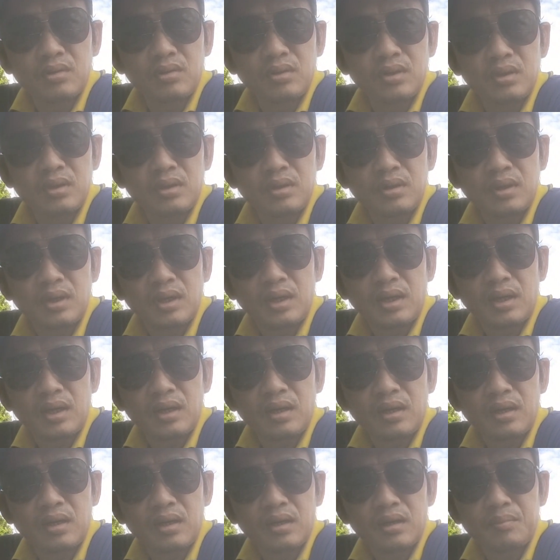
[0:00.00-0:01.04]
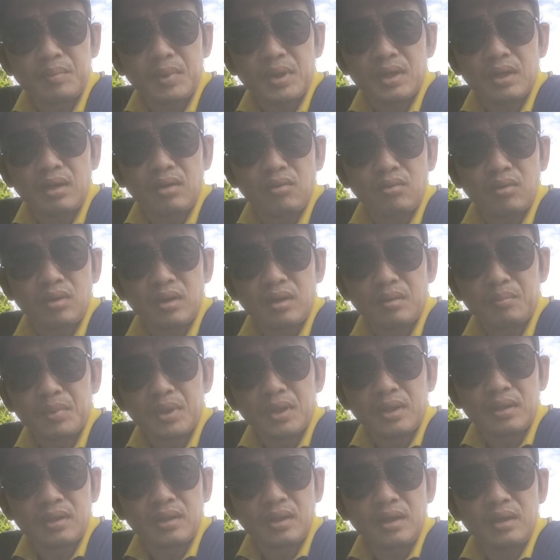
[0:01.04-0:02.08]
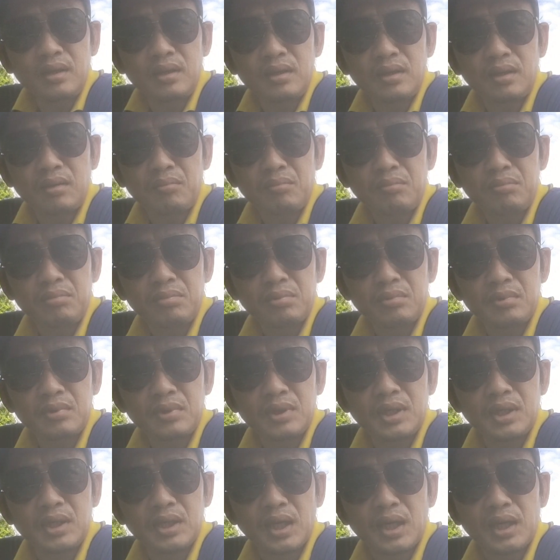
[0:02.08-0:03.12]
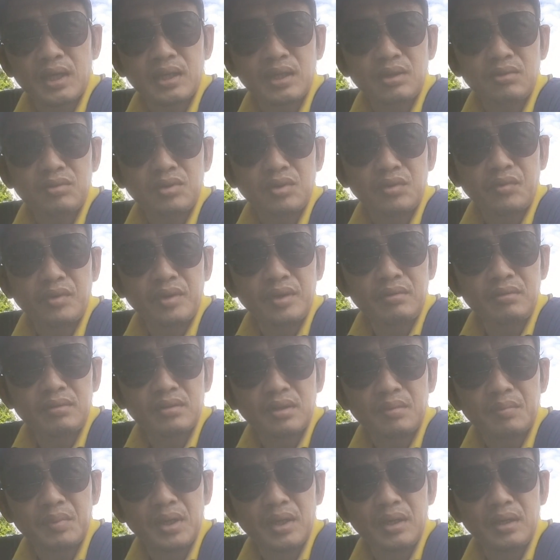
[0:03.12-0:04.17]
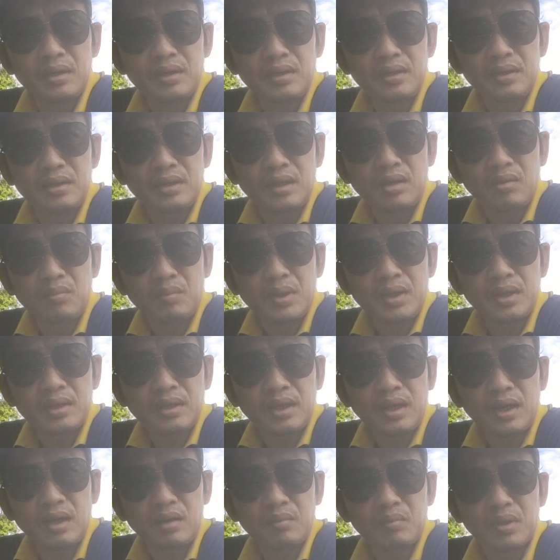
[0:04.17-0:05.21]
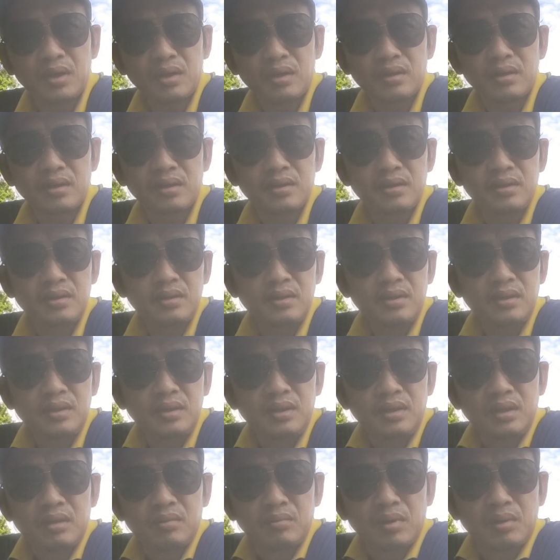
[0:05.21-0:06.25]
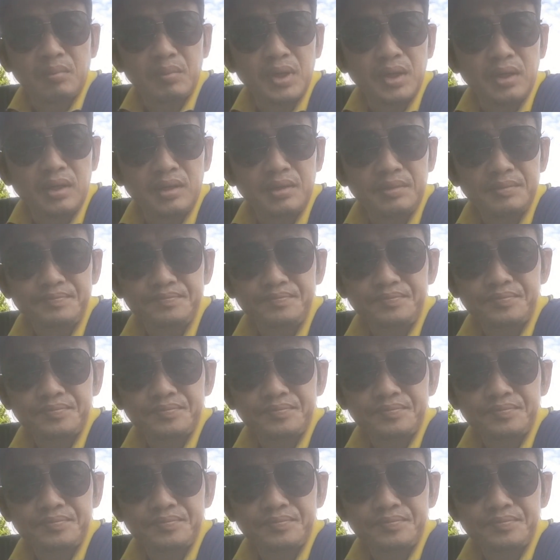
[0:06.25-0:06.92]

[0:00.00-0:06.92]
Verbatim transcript: cho nên là bắt đầu là mình thấy ổng đi ngã theo chiều hướng là mê đi theo mấy cái tay mà mà mê